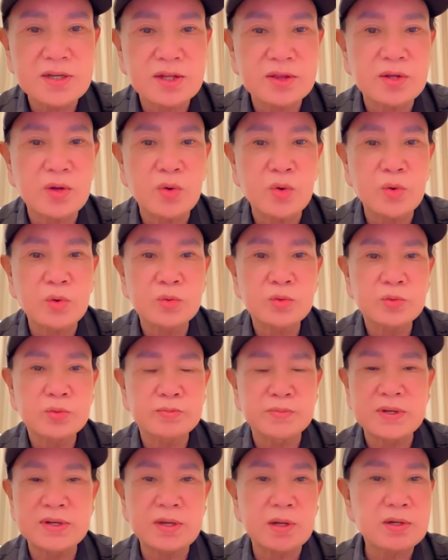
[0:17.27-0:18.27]
Hơn đi tu
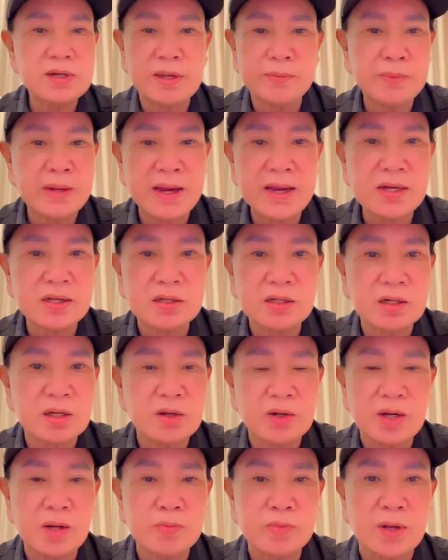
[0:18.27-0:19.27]
Mình vẫn làm ác
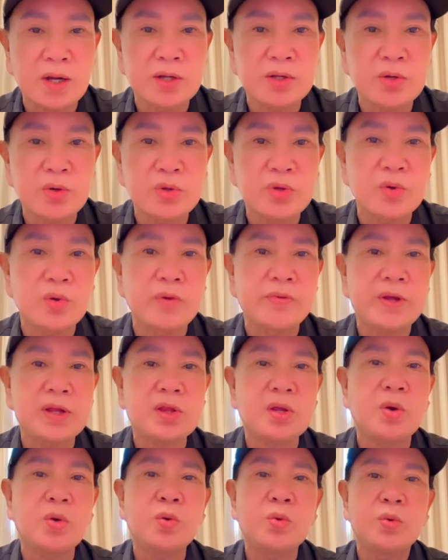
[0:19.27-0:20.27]
được rồi, không cần vô chùa
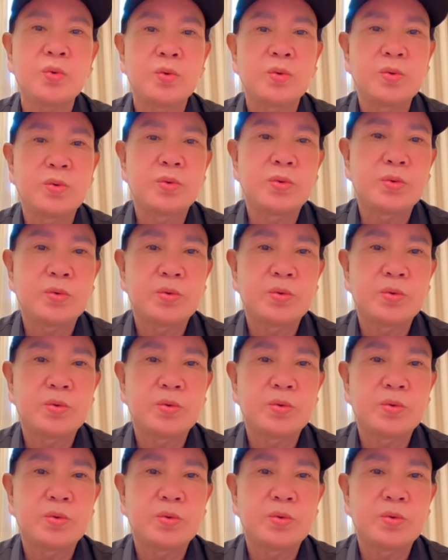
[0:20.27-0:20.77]
phải tu